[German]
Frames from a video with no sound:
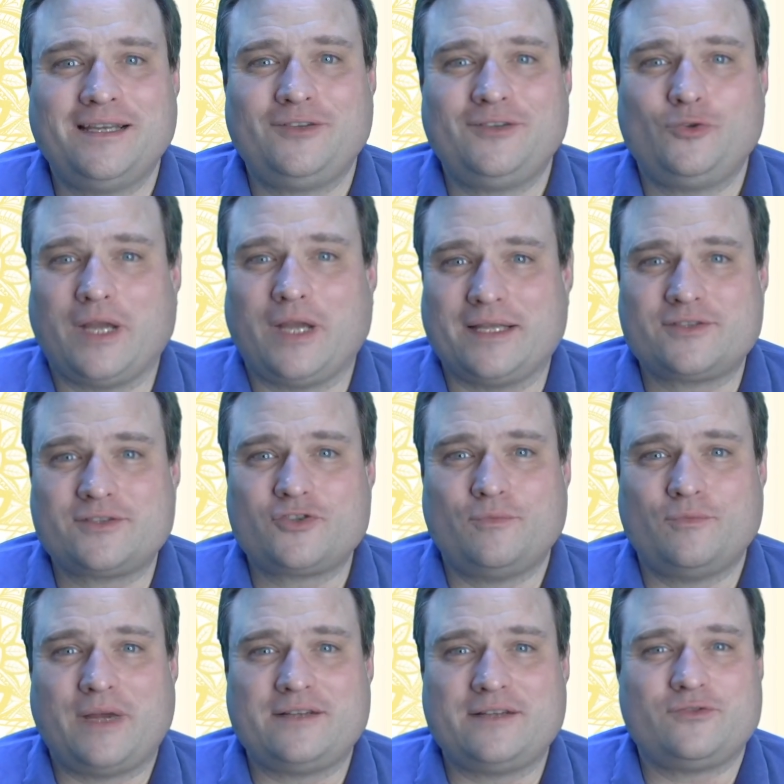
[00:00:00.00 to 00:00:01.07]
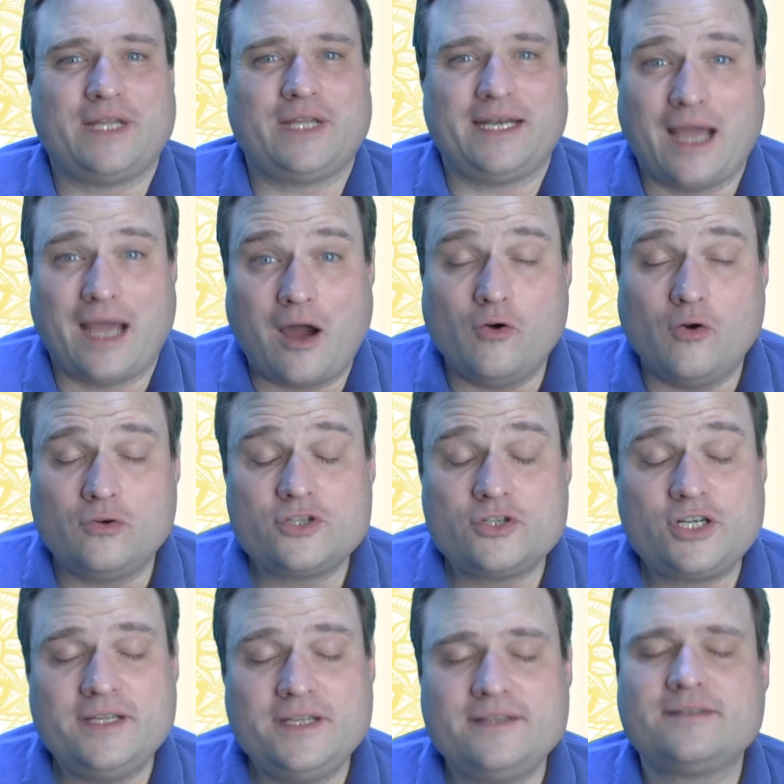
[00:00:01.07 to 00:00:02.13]
Du kannst schon mal so deine Augen
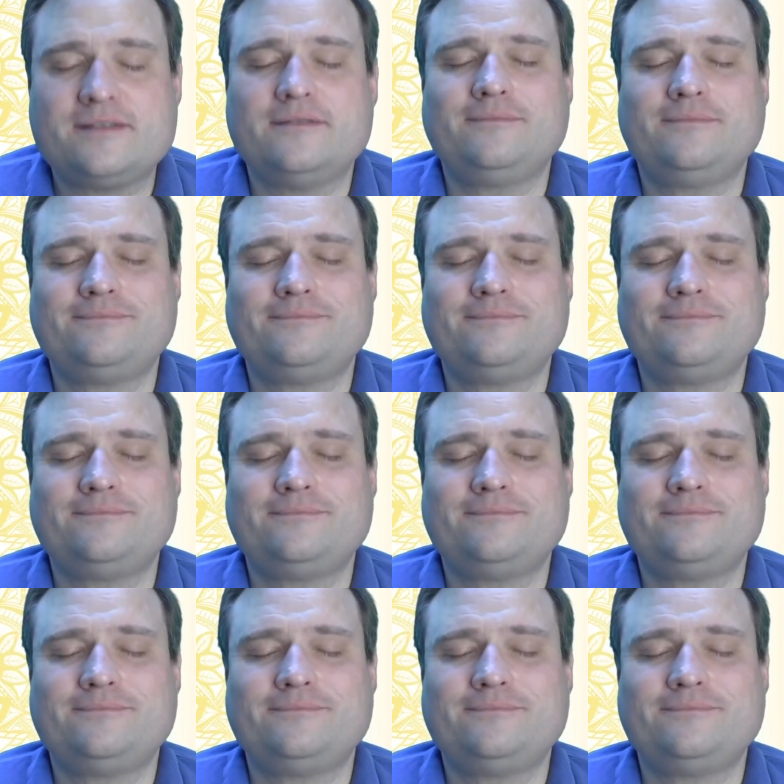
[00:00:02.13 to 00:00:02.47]
schließen